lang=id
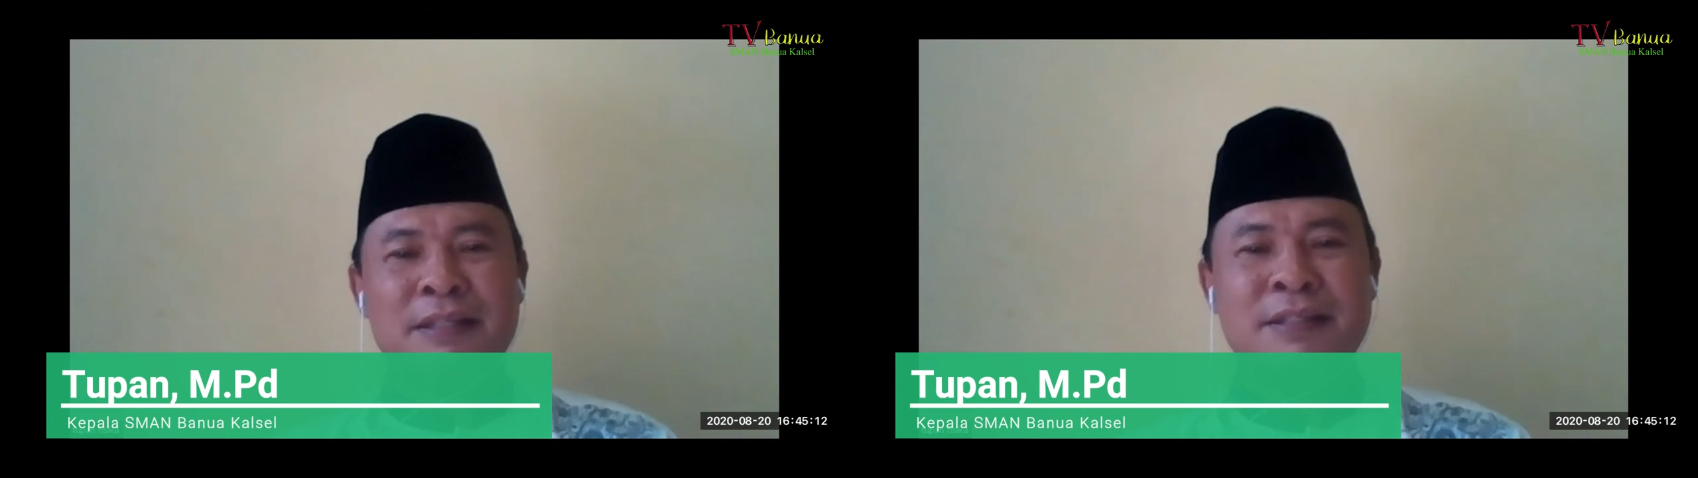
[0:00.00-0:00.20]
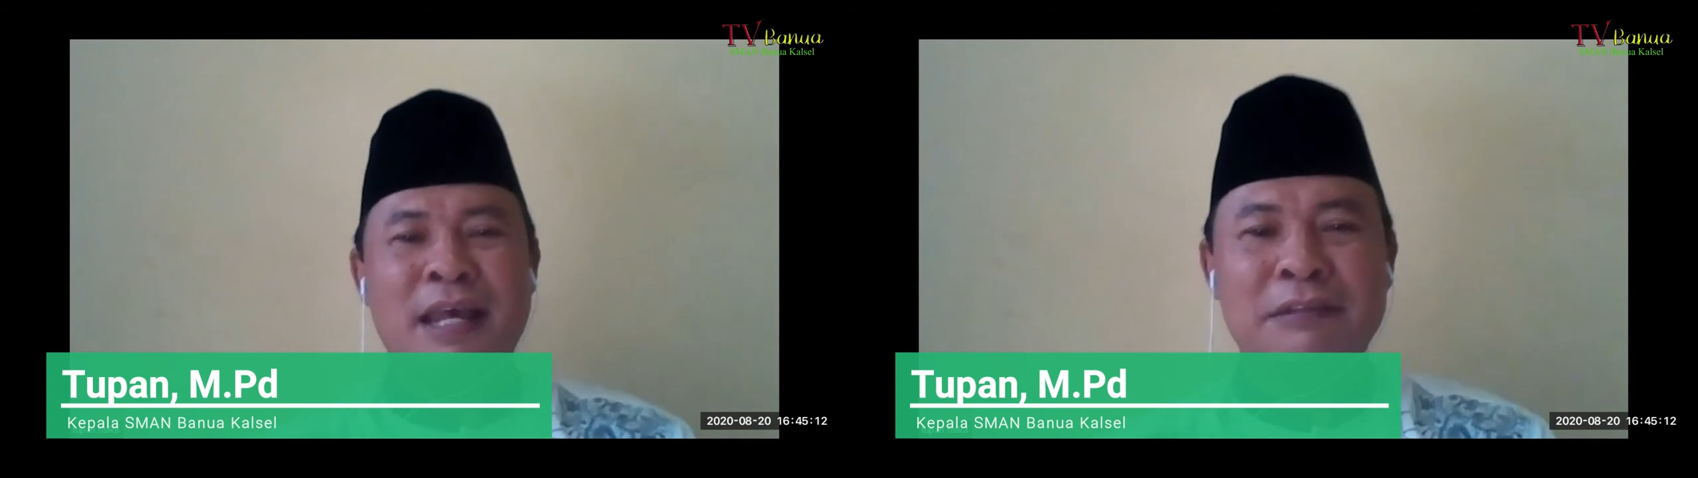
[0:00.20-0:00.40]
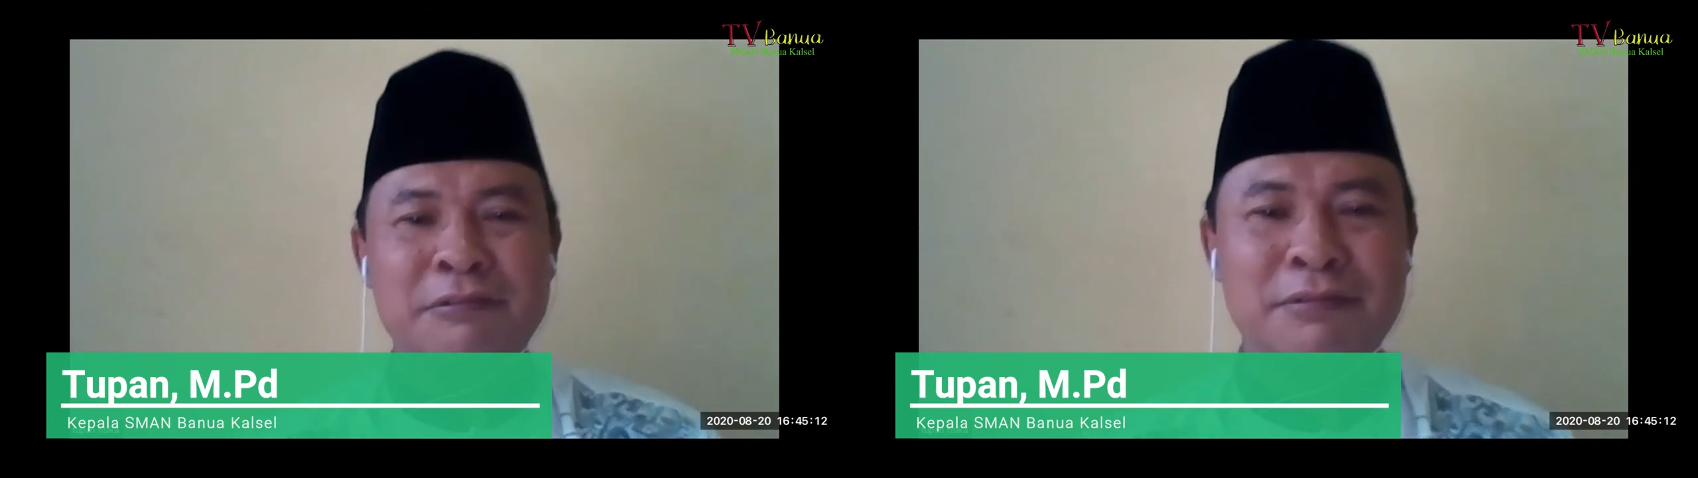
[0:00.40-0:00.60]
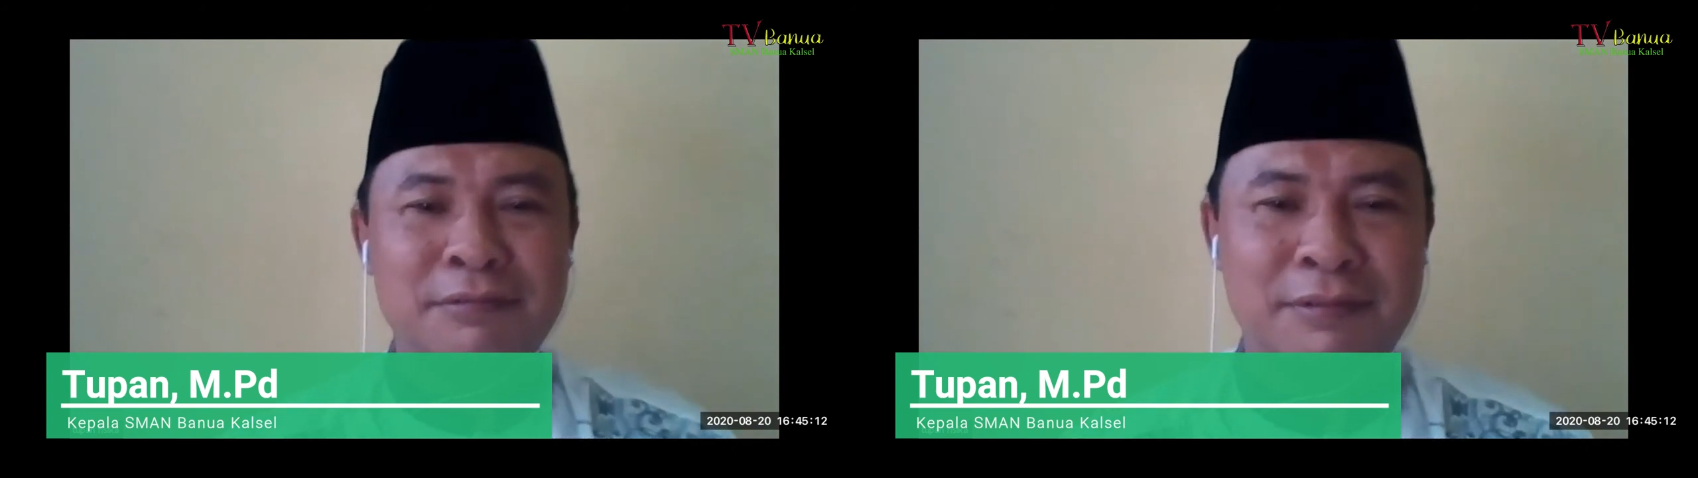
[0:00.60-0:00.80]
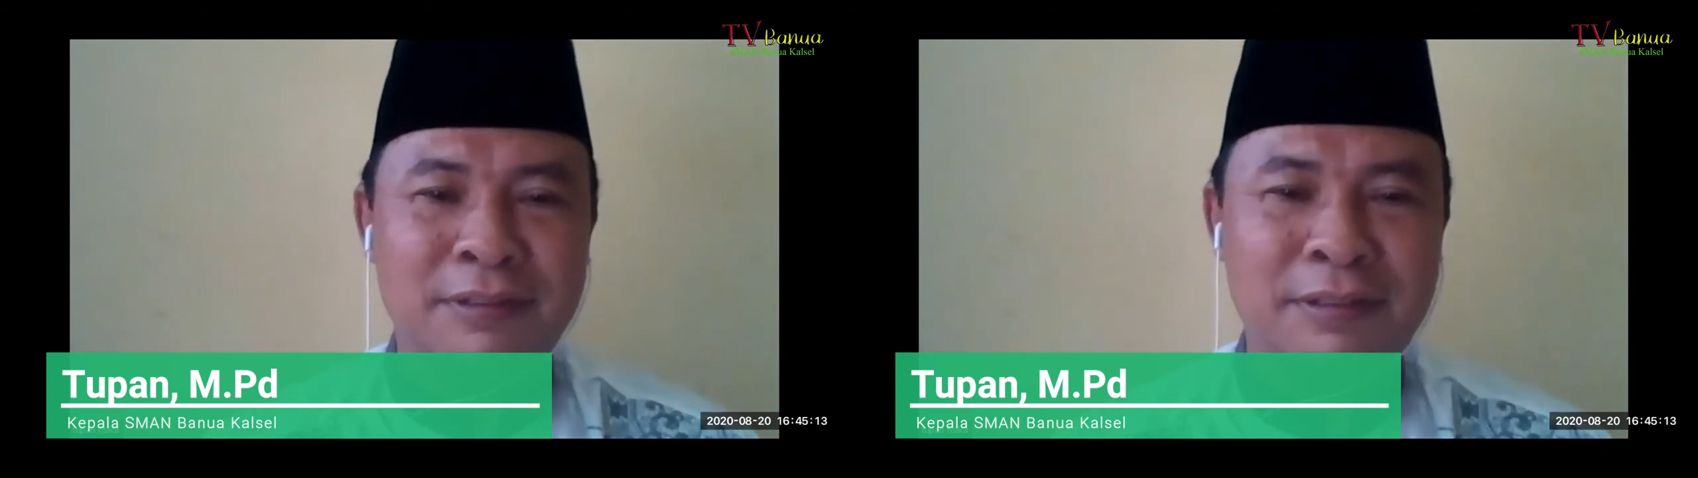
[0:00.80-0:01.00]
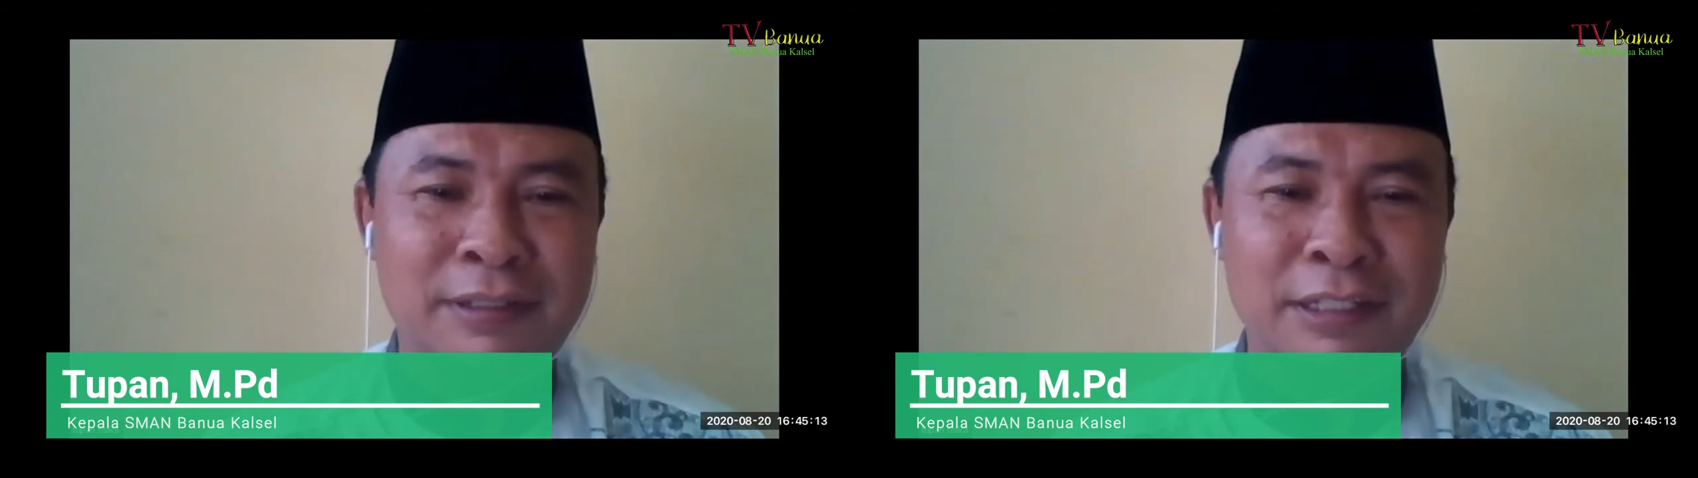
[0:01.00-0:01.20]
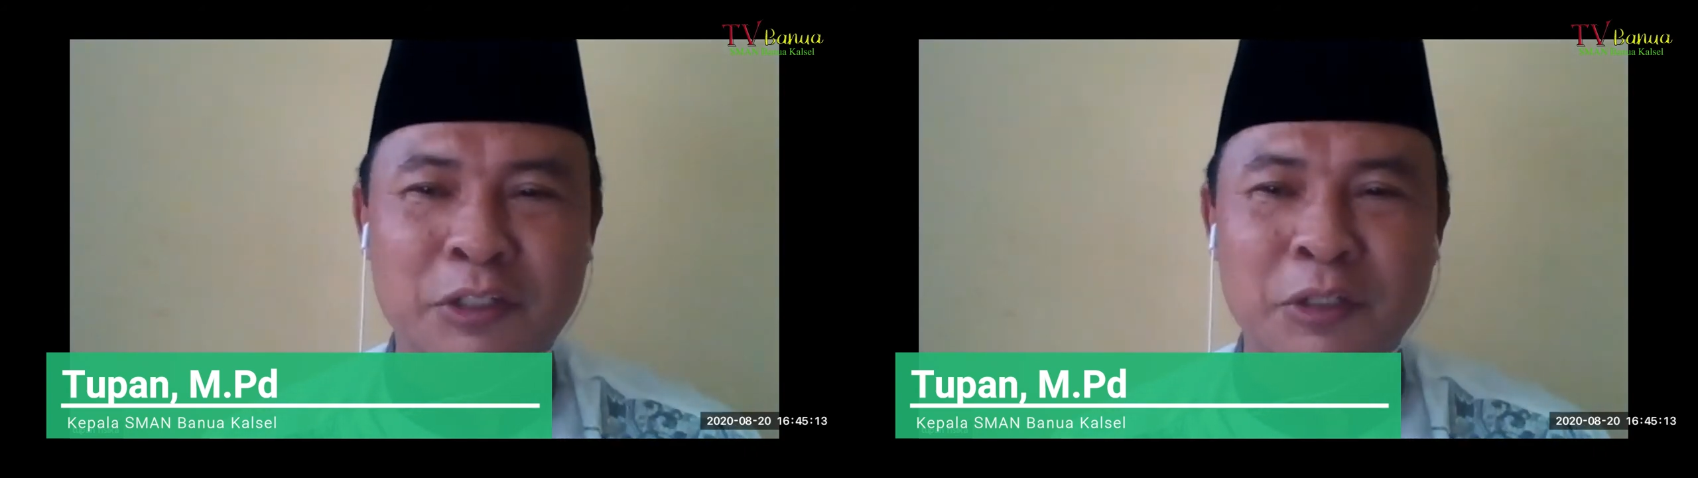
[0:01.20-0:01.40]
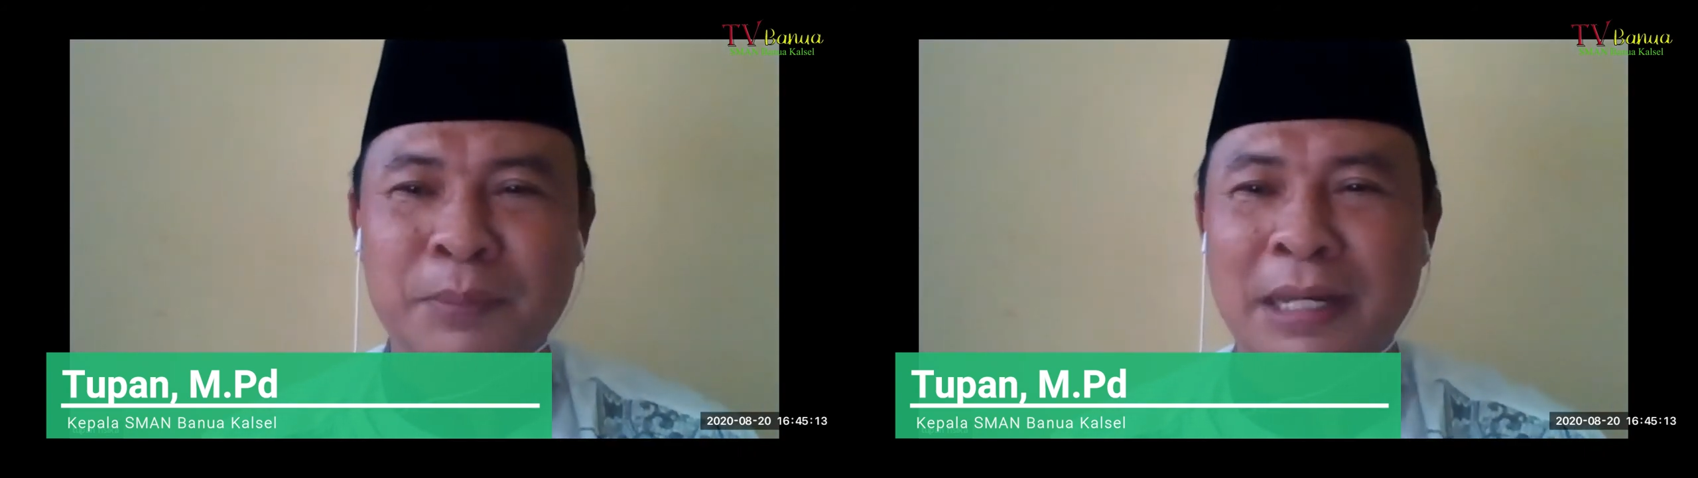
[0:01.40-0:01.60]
selalu hidup